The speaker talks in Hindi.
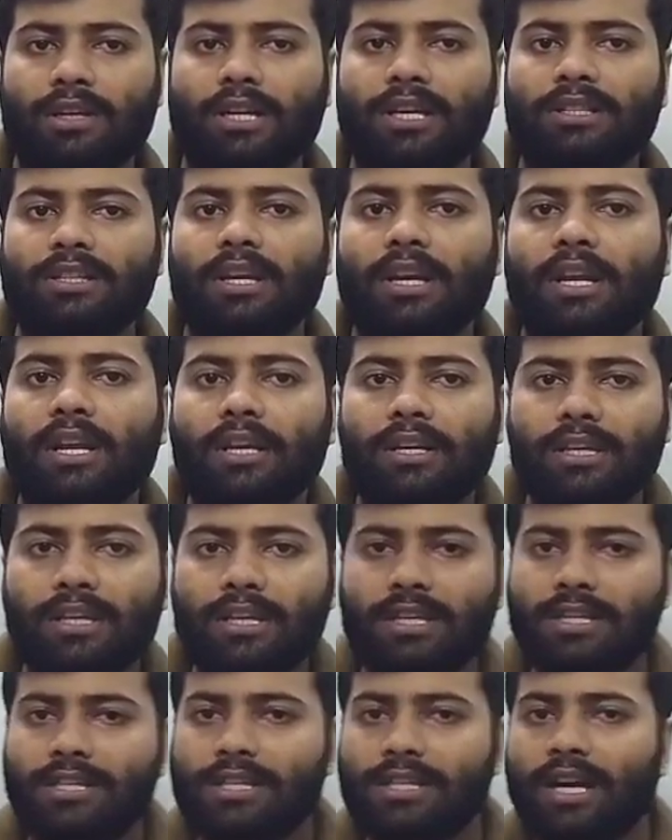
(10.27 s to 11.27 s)
कहते हैं ना
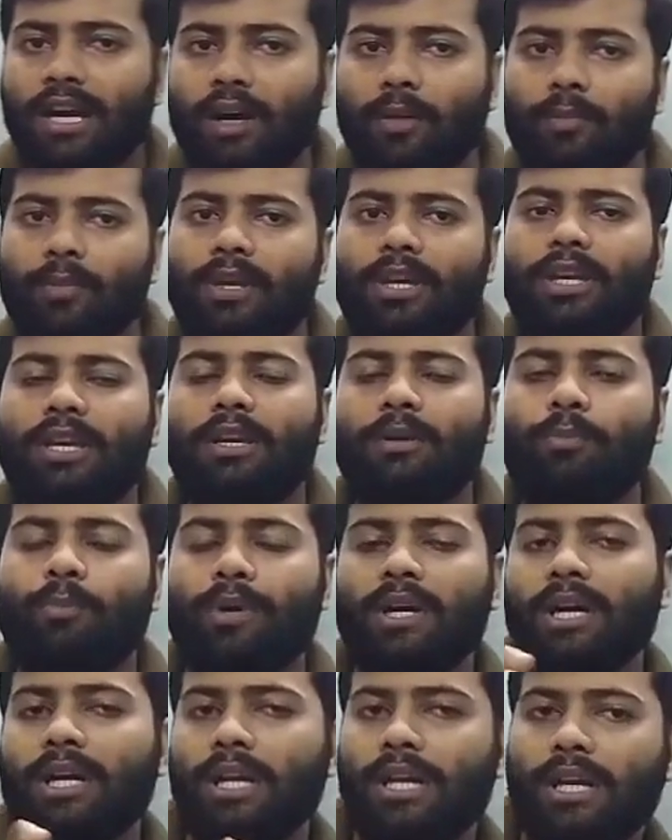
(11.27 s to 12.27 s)
कि एग्ज़ाम के
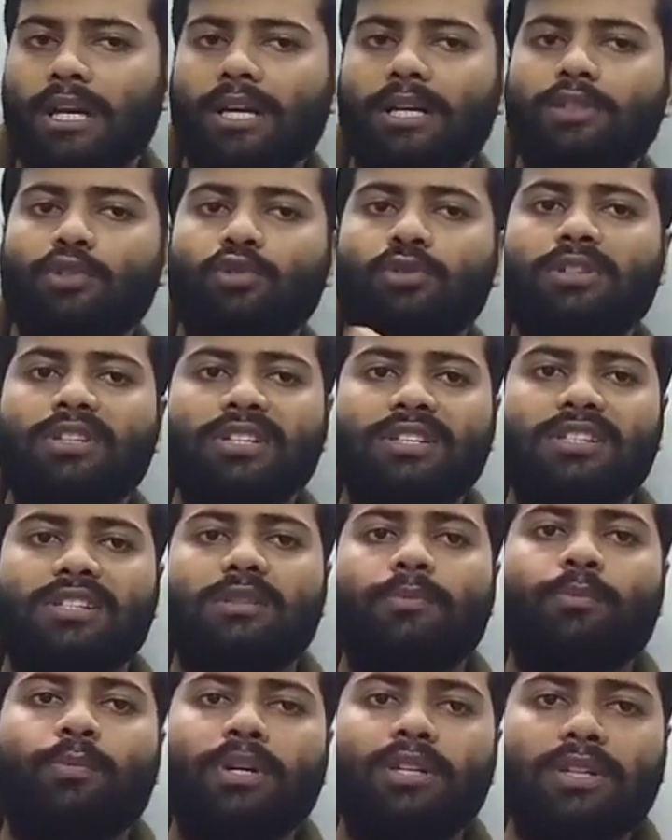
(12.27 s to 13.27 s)
पहले का जो 10
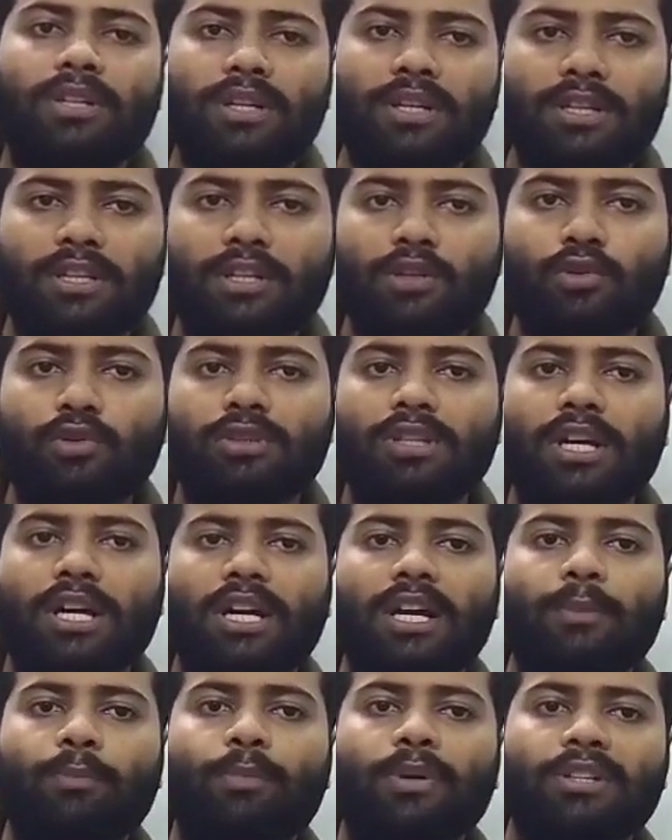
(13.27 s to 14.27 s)
से 15 दिन होता
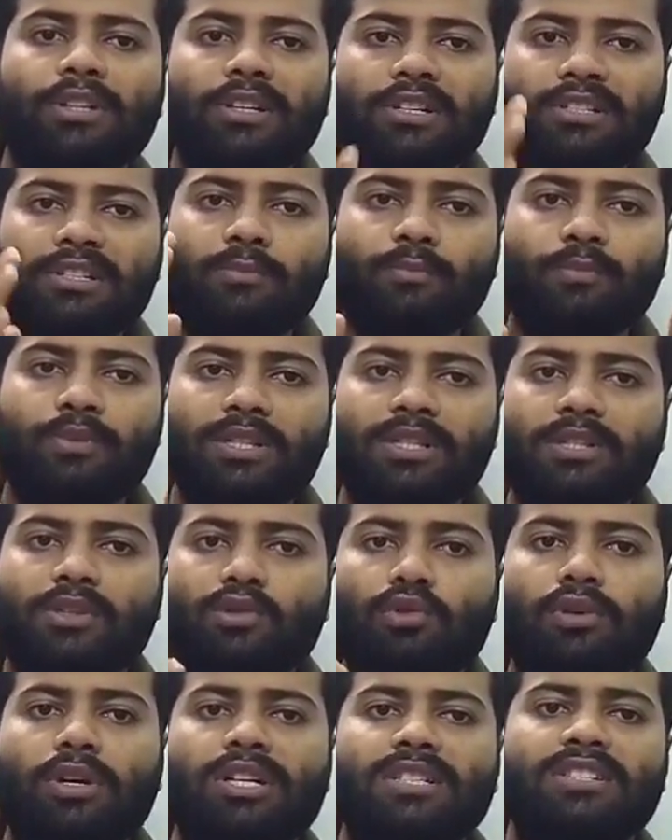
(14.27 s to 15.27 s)
है 15 से 20
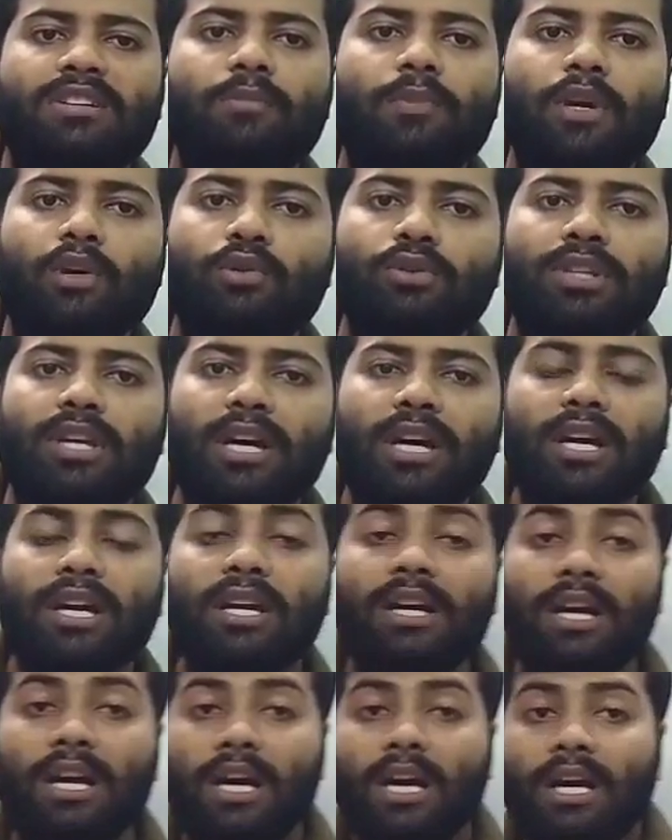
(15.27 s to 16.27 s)
दिनों का समय होता
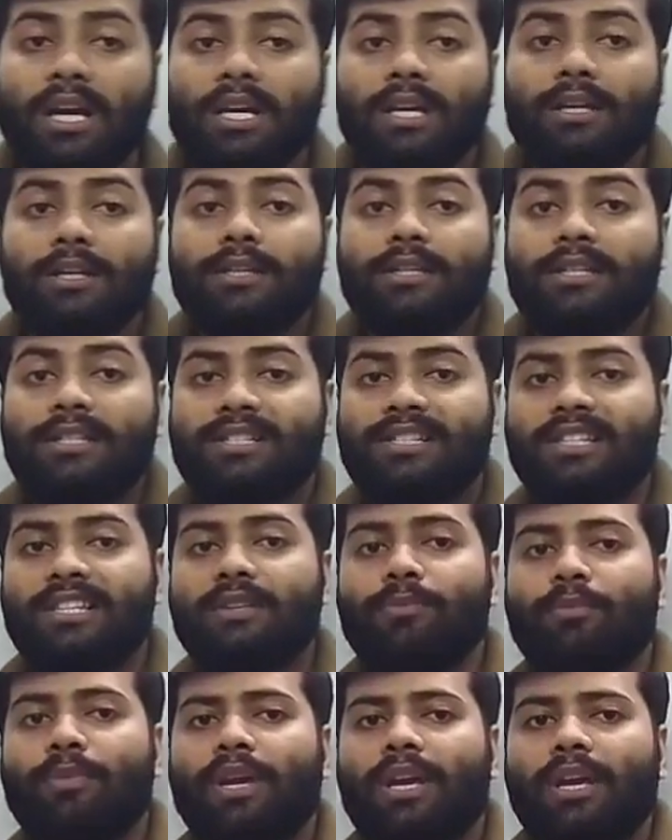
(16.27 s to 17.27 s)
है
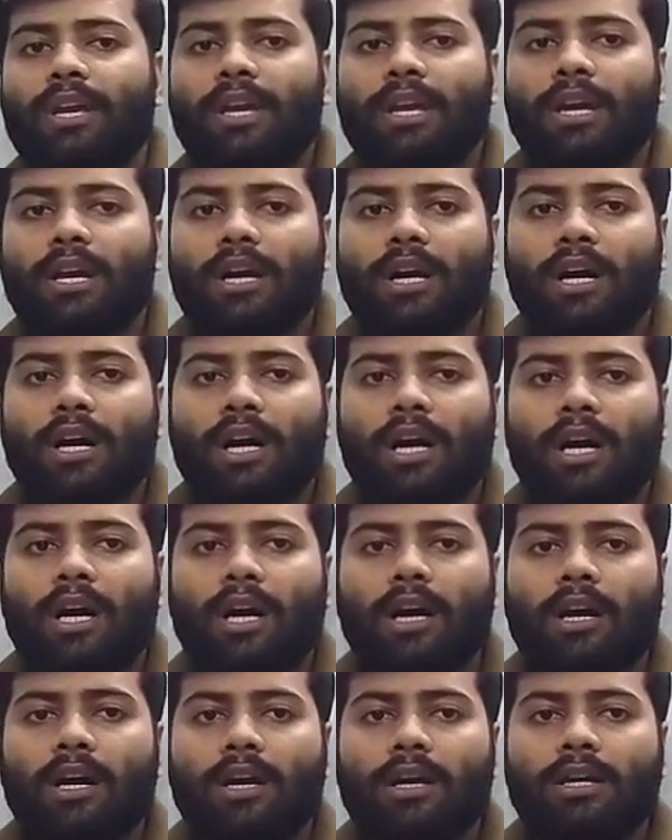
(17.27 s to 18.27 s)
इसी में
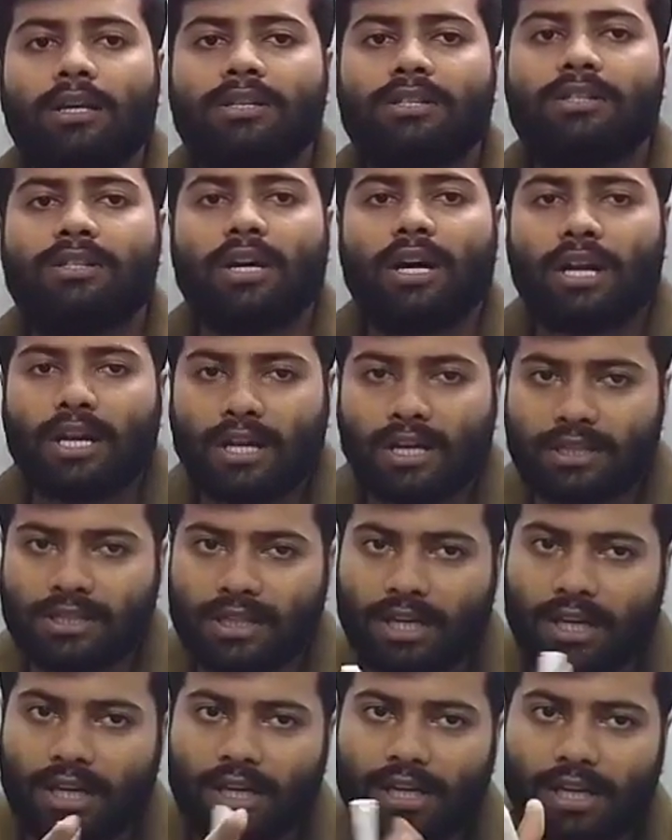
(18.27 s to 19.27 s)
सारा का
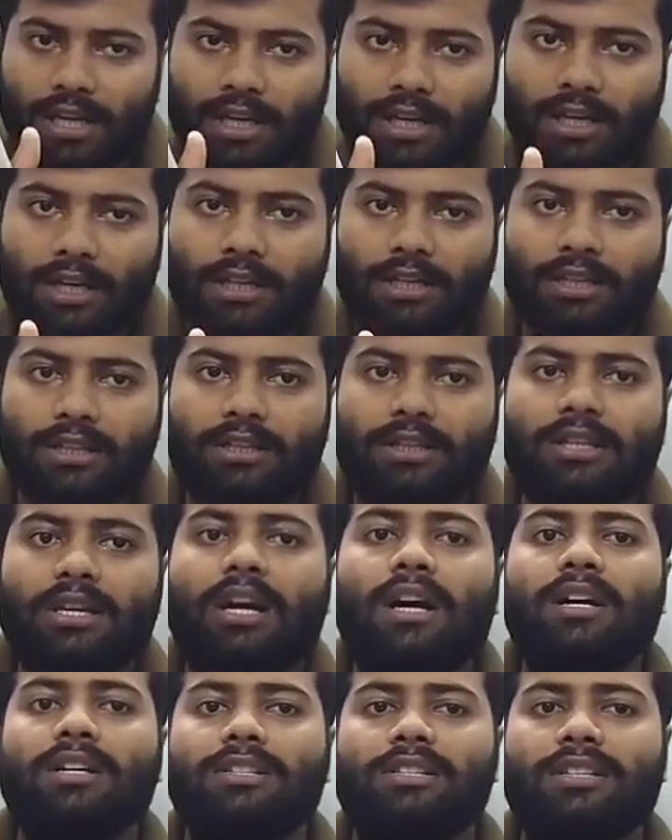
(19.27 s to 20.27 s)
सारा ना
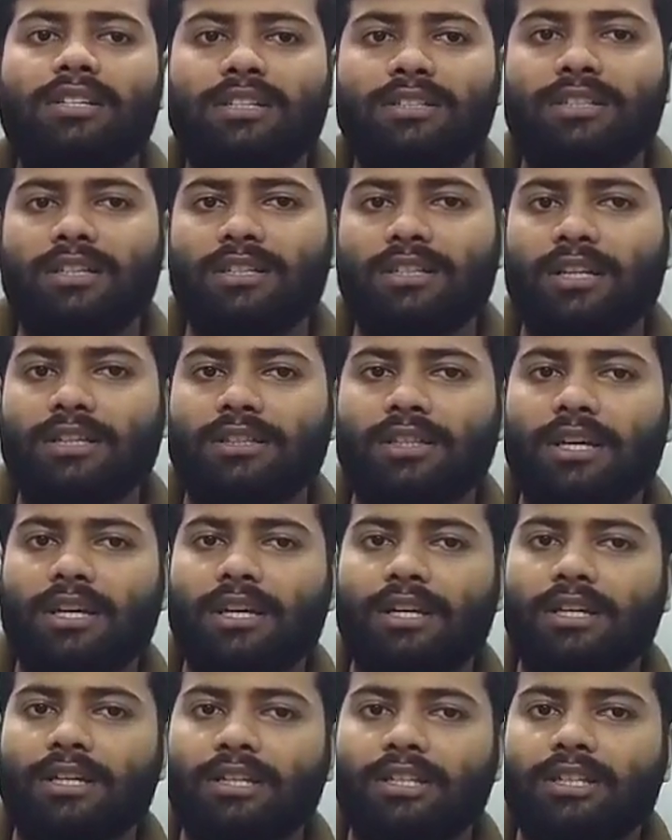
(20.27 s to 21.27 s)
इतिहास रचा जाता
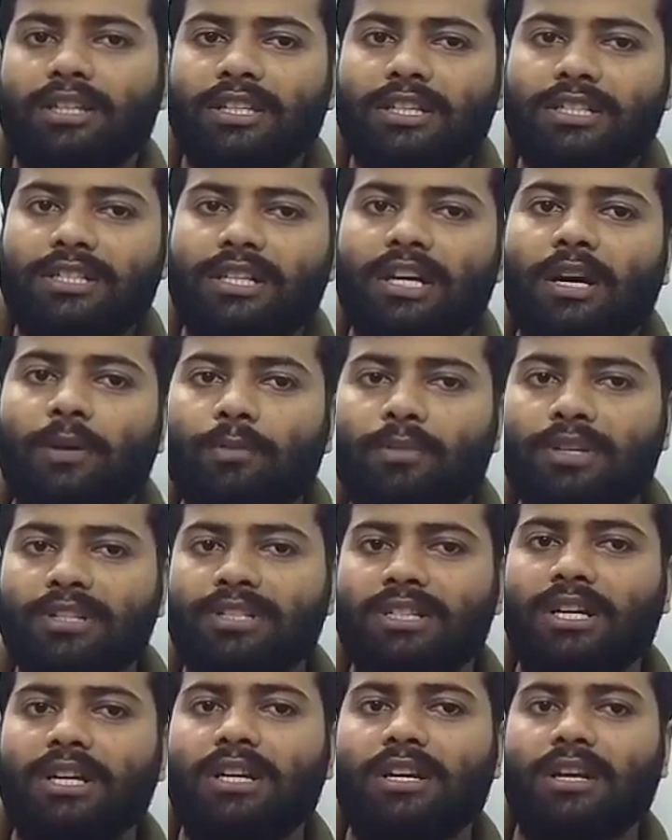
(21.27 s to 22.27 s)
है एग्ज़ाम
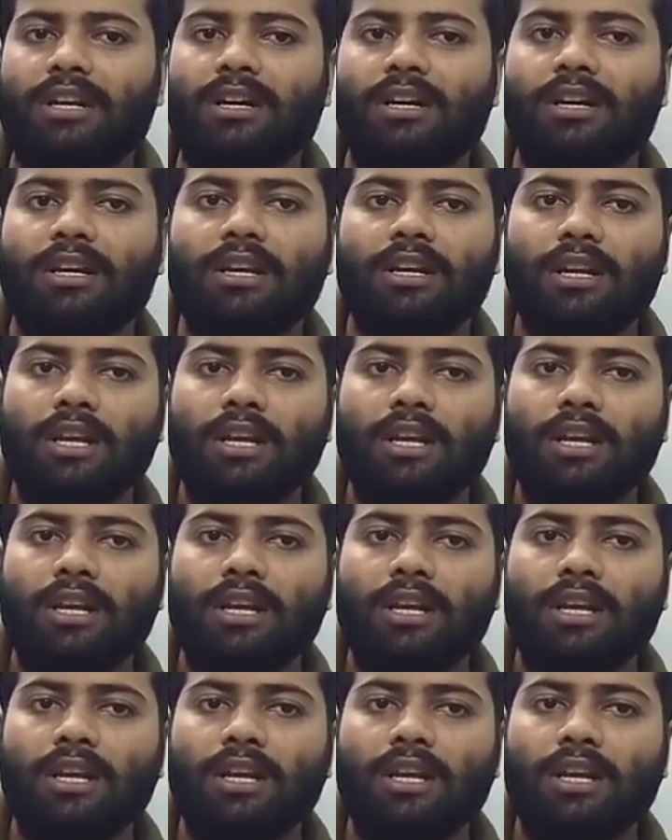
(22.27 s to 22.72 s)
रिजल्ट का